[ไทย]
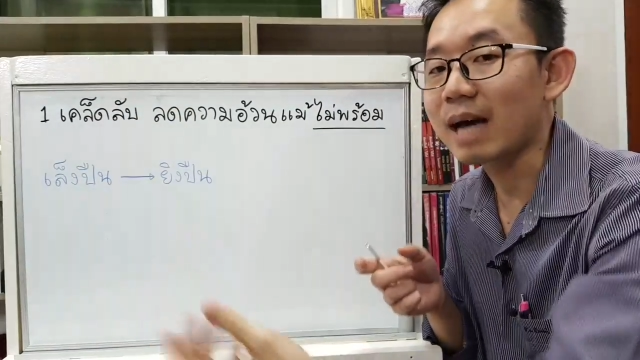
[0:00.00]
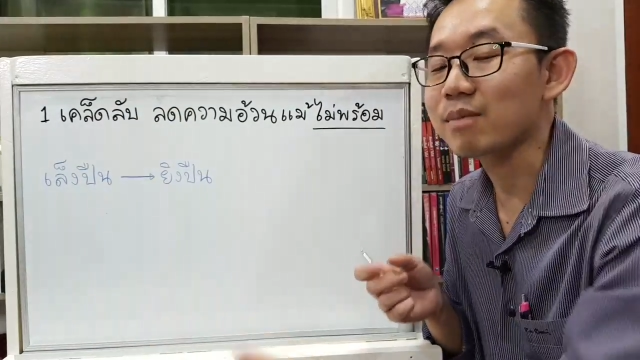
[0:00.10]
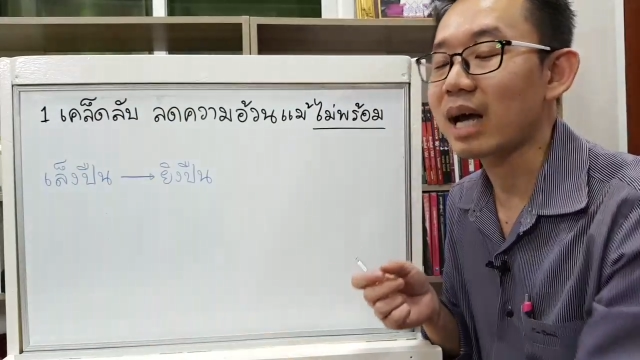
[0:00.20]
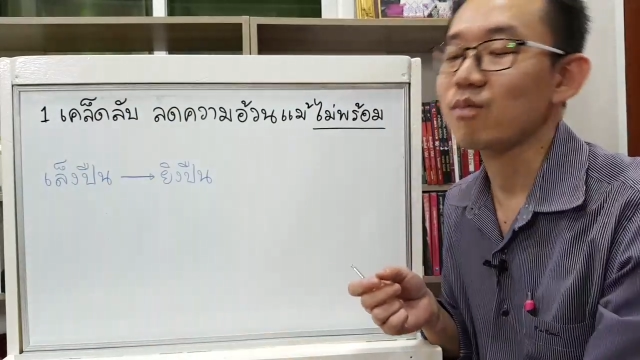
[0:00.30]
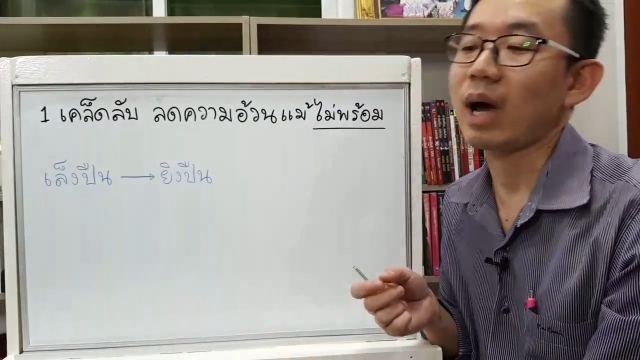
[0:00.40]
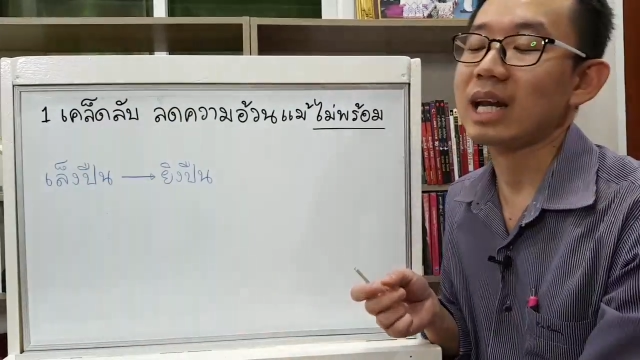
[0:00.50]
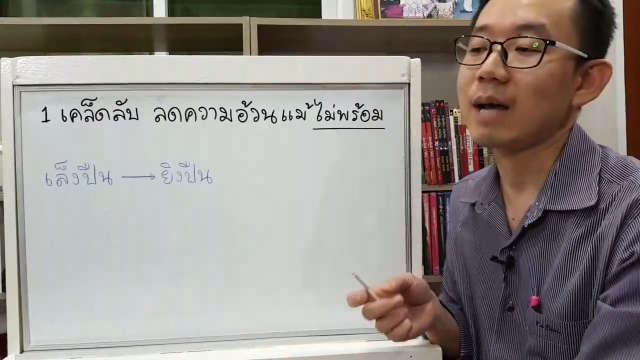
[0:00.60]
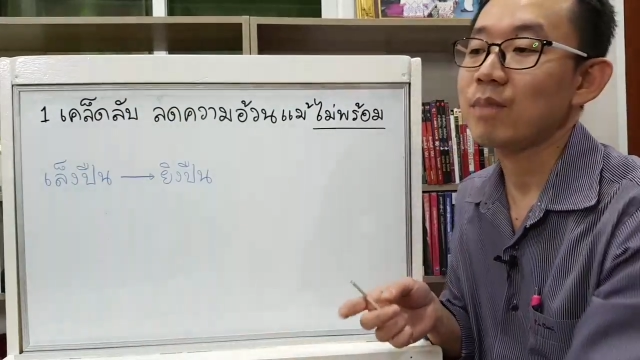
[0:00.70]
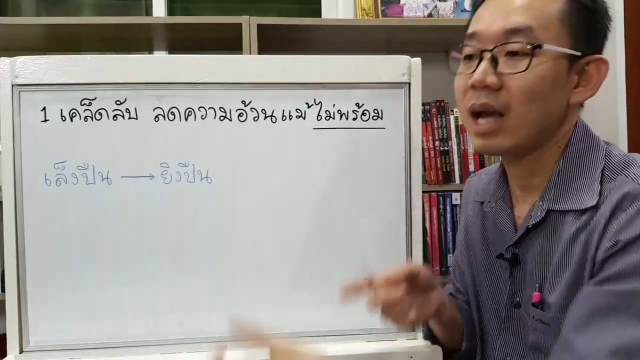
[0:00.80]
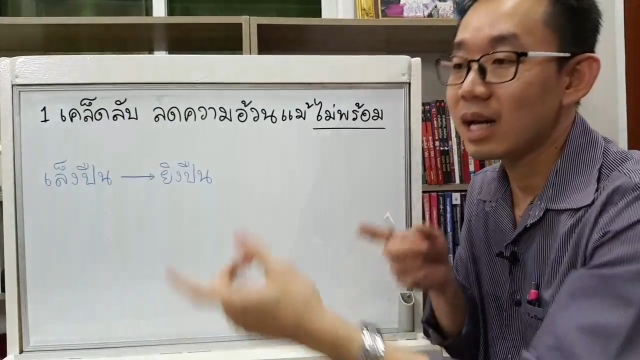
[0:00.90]
ตามงานวัด
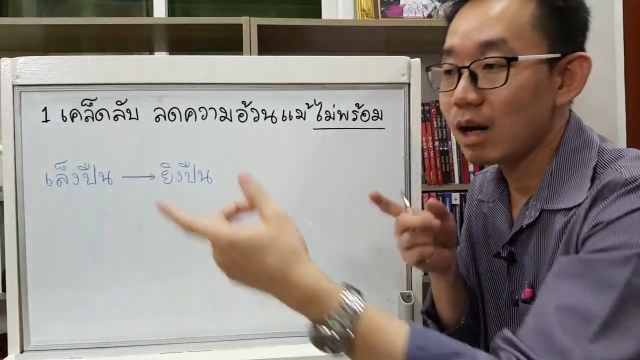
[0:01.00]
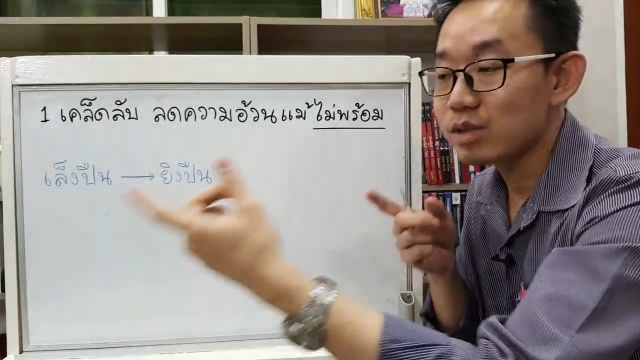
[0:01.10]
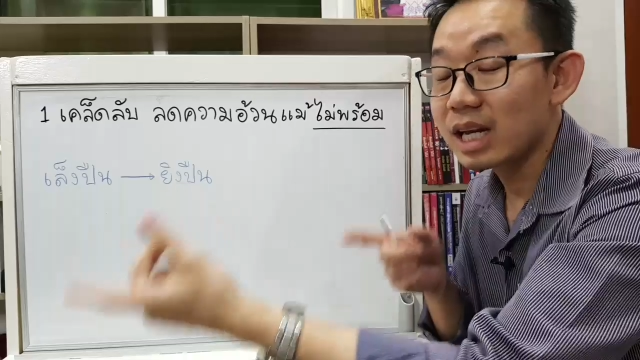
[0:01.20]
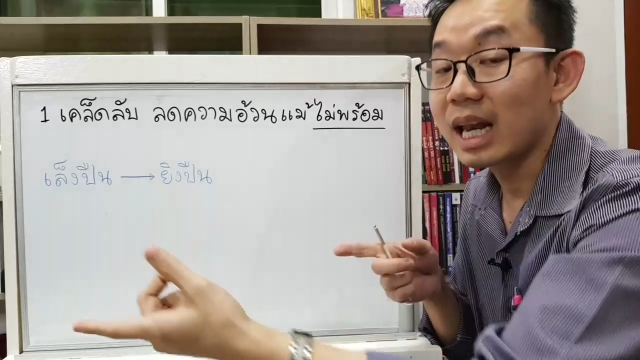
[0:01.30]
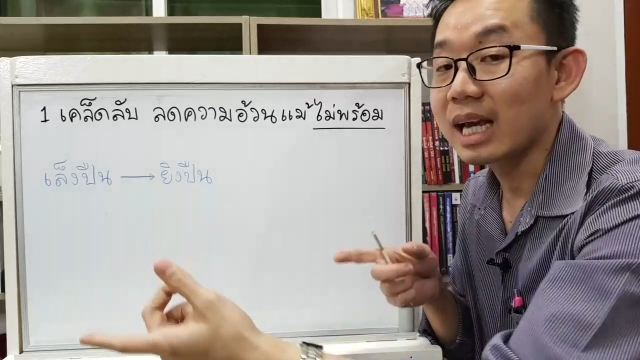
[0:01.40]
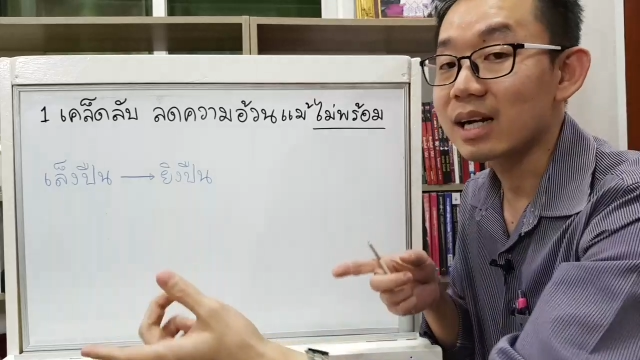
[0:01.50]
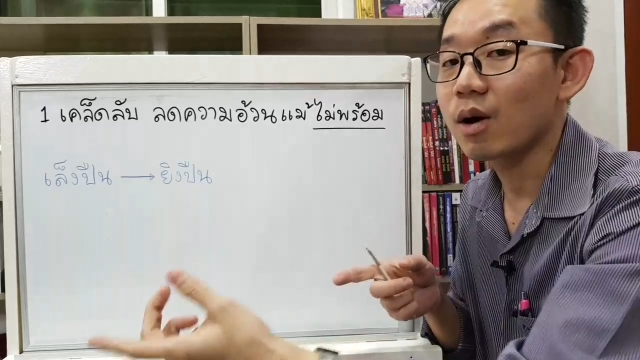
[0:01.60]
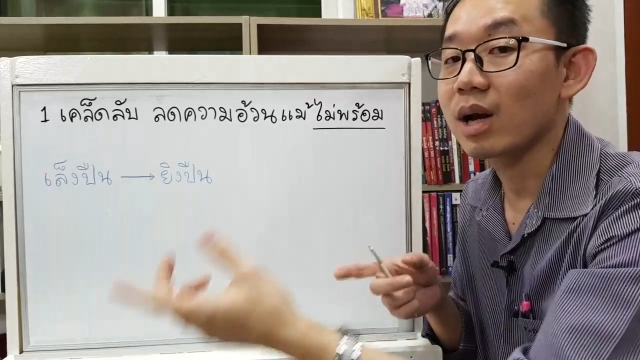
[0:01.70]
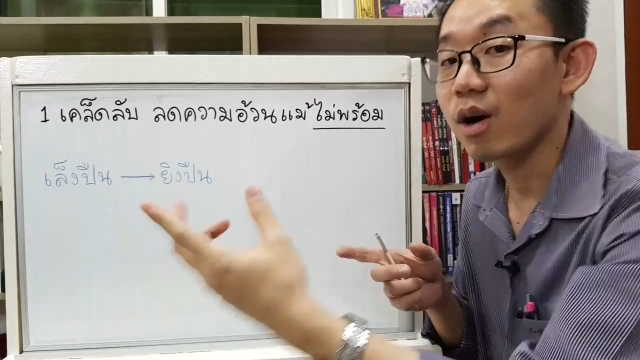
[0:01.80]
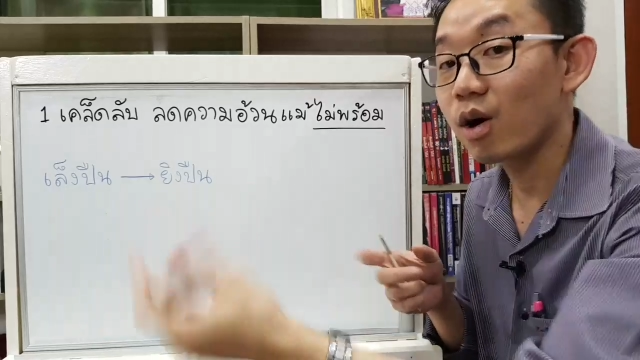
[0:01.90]
นะครับเราจะเล็ง
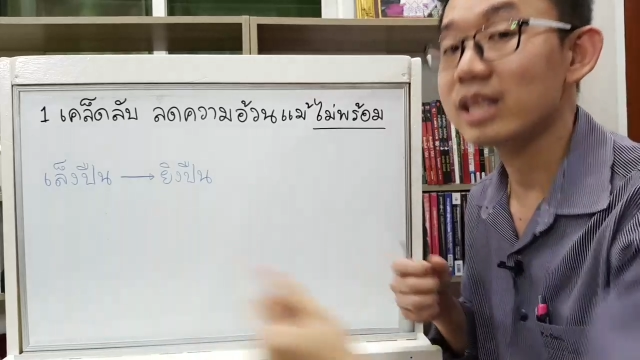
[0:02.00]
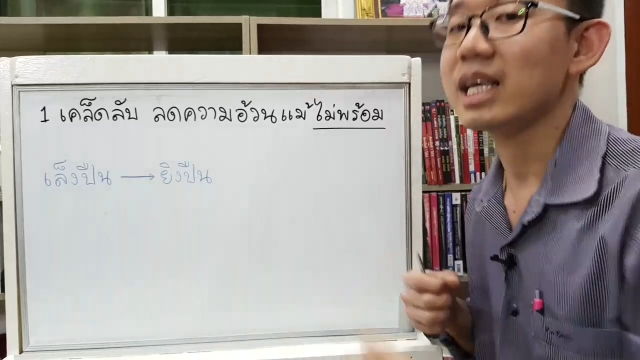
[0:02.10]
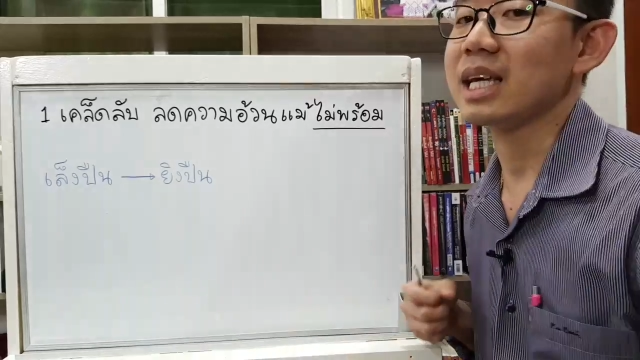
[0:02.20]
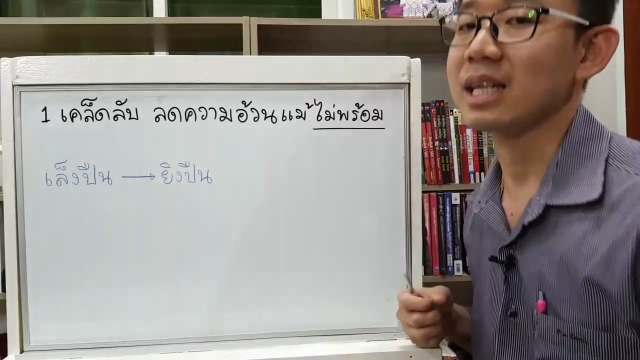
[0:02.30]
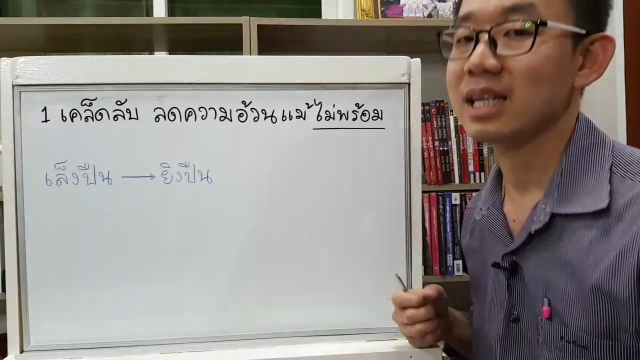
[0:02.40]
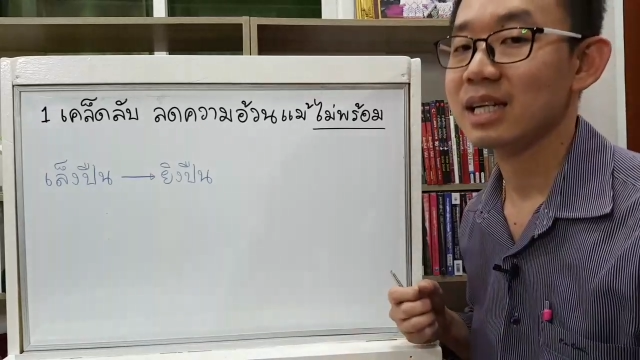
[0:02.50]
ก่อนแล้วค่อยยิง